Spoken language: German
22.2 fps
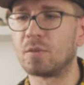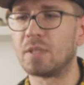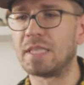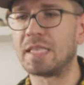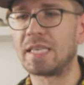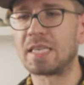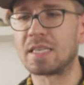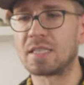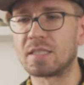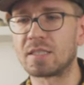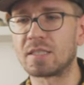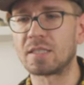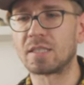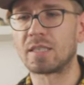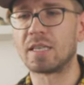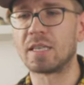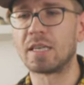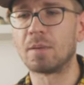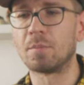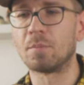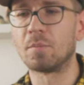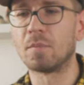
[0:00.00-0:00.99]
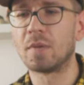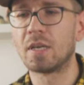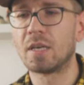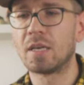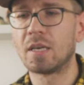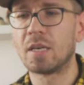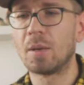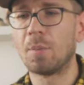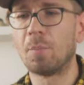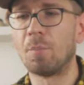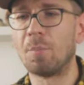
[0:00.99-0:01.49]
und der ist dann eben
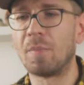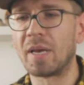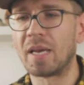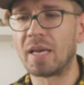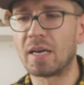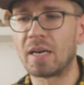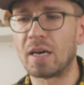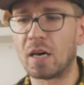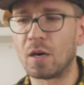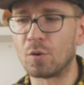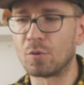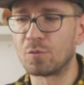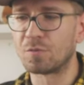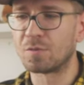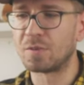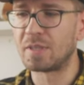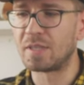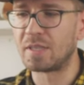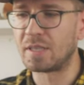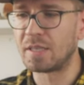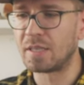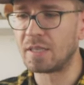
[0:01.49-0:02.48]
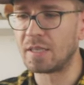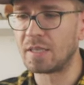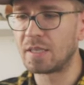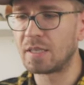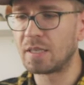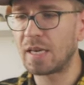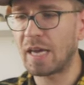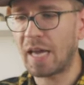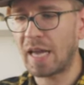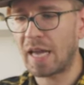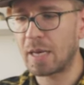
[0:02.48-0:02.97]
mehr auf
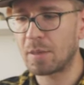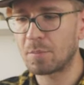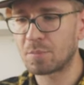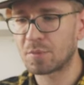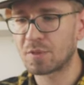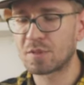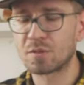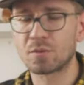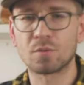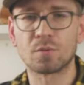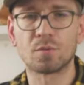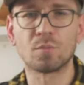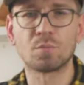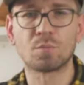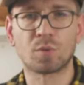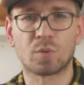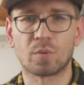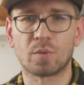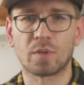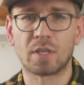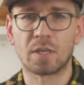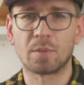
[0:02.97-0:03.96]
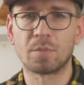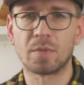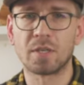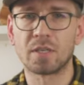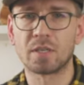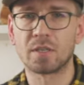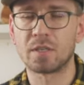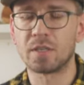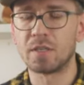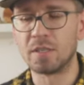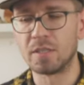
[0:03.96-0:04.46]
die Apps und
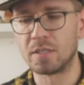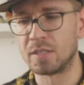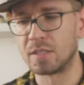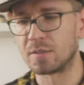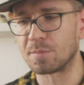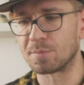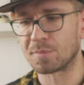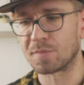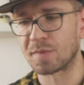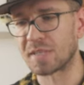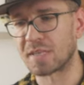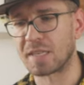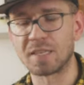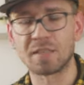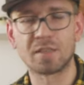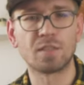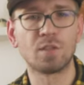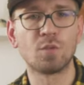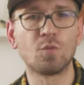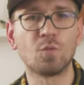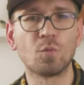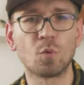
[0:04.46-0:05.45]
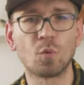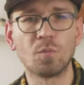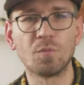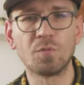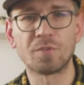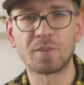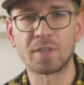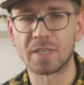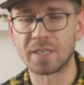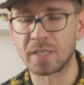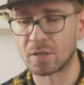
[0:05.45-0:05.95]
Programme in diesem kreativen
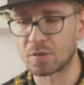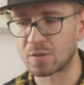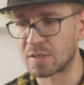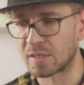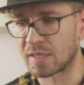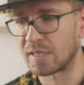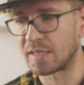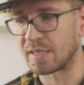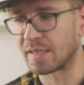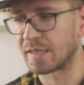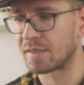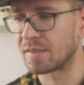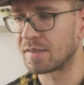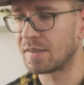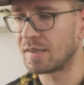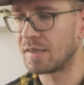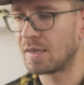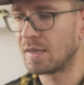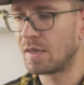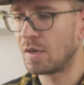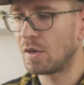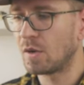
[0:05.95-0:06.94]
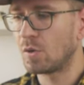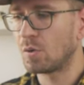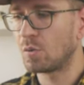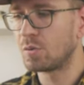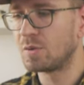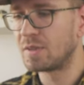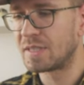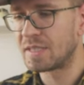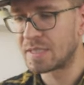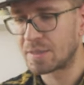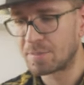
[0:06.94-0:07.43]
Umfeld ausgelegt.
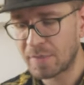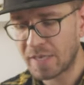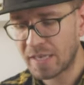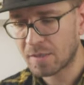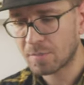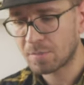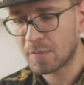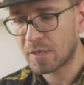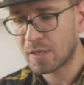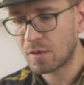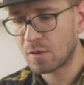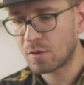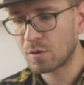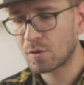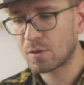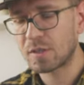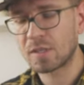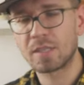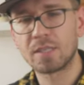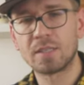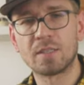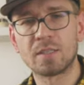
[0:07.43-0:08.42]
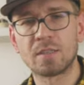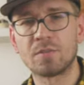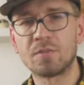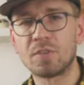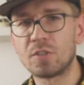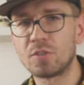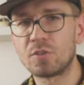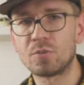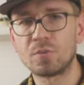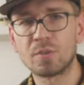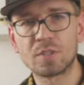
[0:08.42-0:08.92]
Und das merkt man auch in
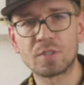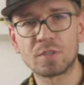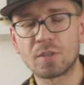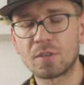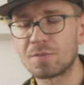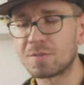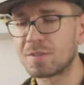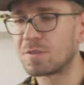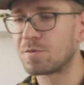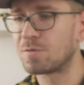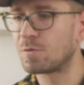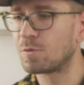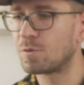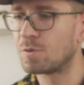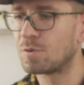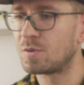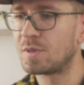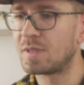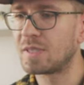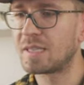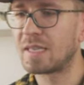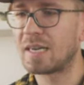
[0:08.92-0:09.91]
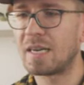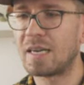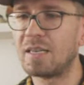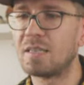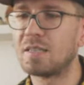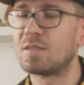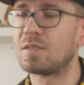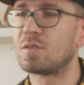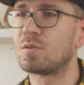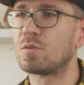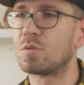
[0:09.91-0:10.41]
DaVinci Resolve, das funktioniert
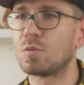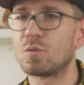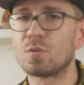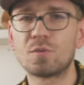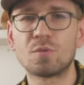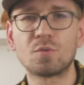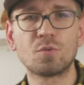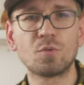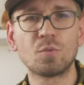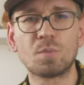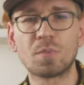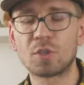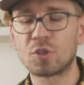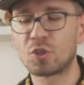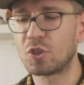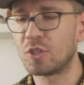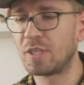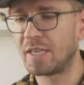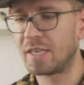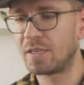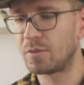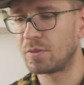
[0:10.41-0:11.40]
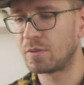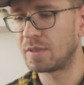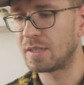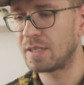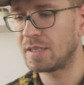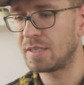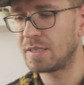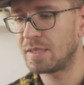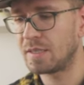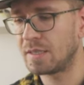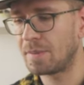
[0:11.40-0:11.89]
alles so super schnell und
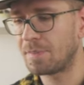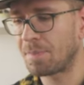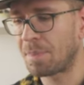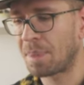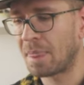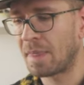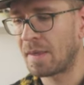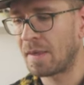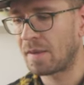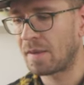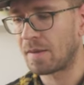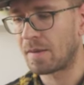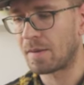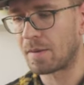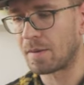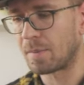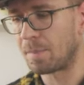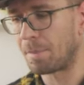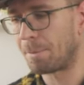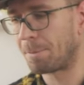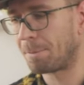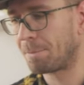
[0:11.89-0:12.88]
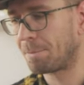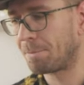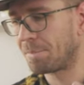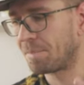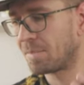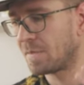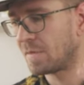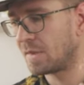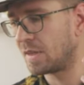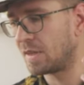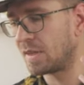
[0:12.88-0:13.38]
easy. Ähm,
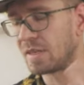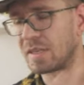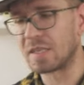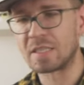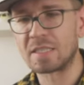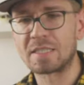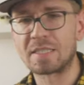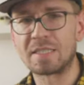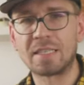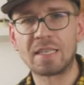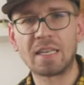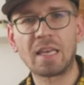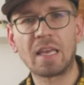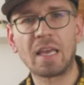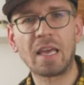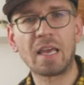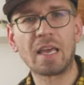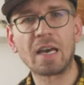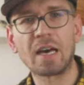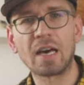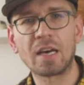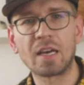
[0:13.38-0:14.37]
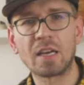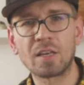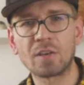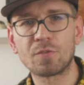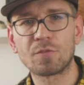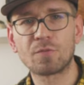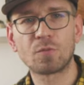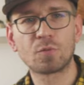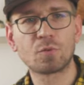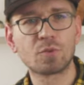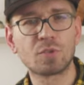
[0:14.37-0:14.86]
die ganzen
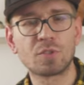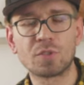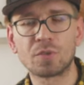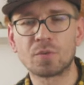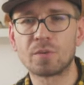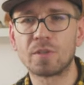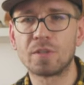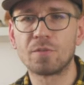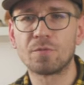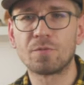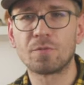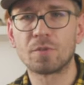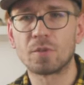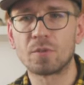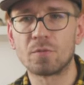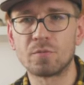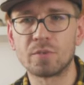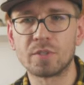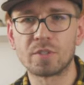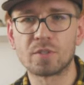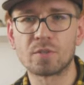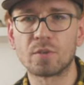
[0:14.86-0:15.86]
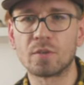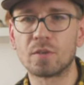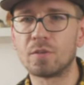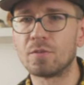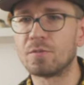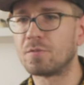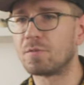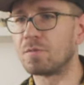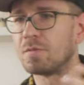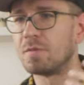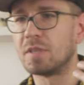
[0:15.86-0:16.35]
AI-Funktionen von
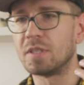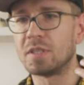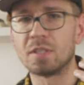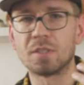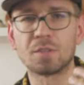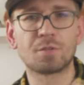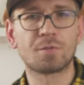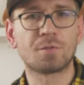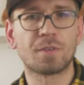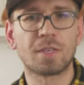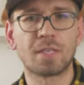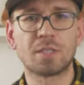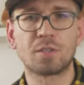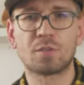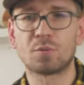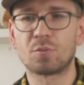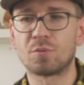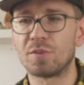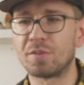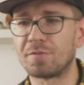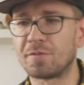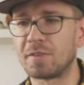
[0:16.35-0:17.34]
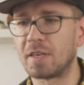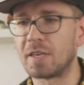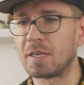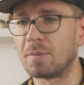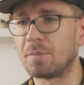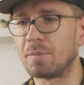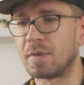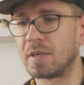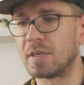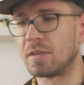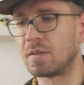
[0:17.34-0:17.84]
Resolve, wie das Face
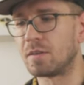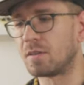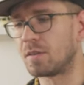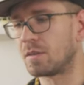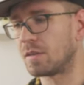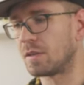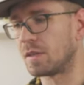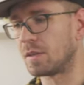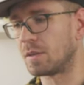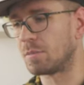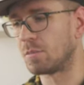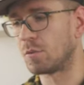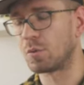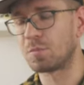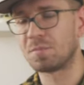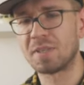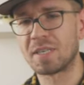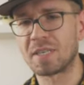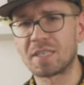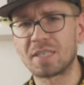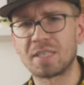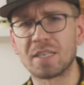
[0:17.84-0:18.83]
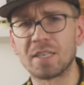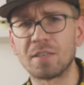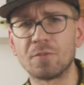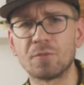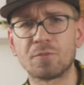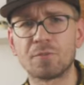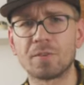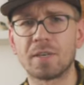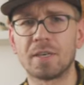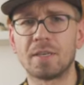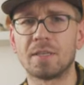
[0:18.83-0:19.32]
Refinement, ähm, Objekte
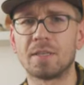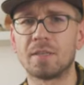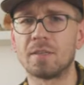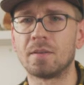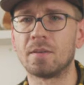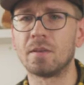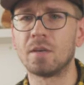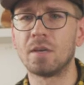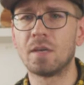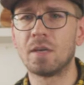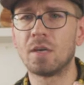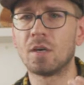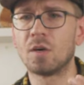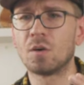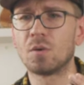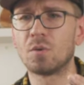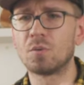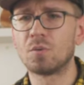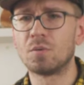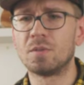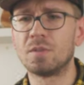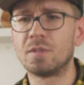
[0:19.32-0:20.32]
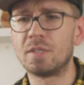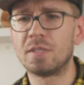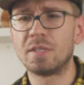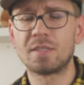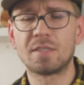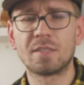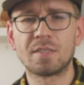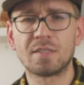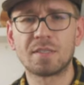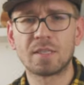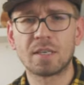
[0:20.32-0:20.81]
entfernen und
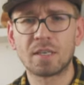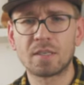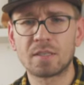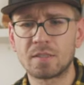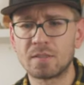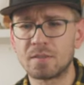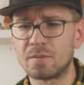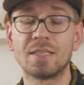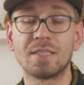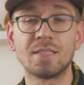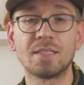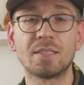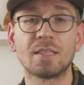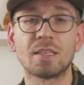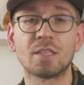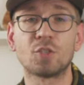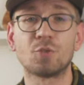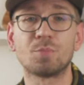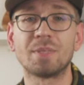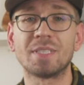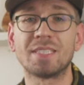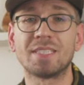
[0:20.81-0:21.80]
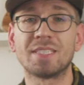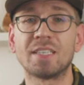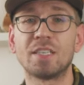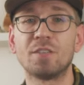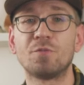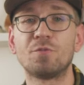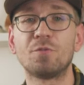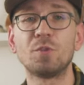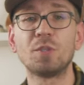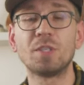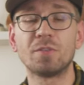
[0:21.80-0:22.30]
diese Sachen, die sind halt speziell
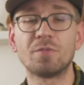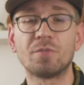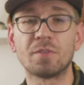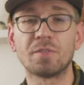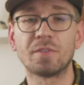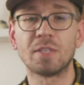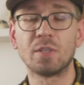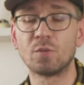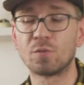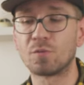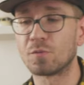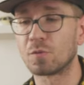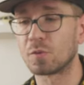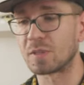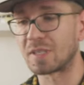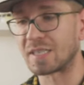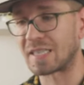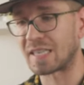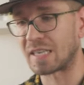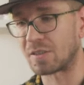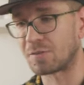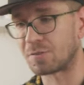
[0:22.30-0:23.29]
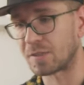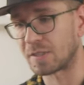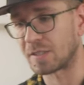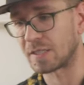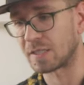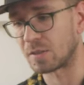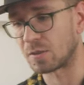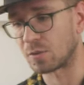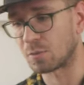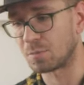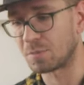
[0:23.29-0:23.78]
für die Verwendung von
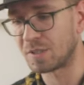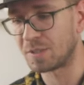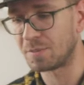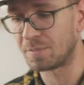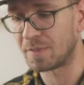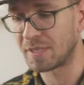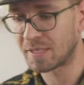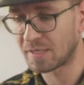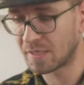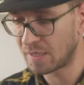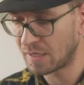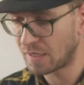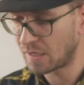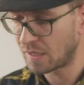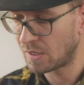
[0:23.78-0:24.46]
Grafikkarten optimiert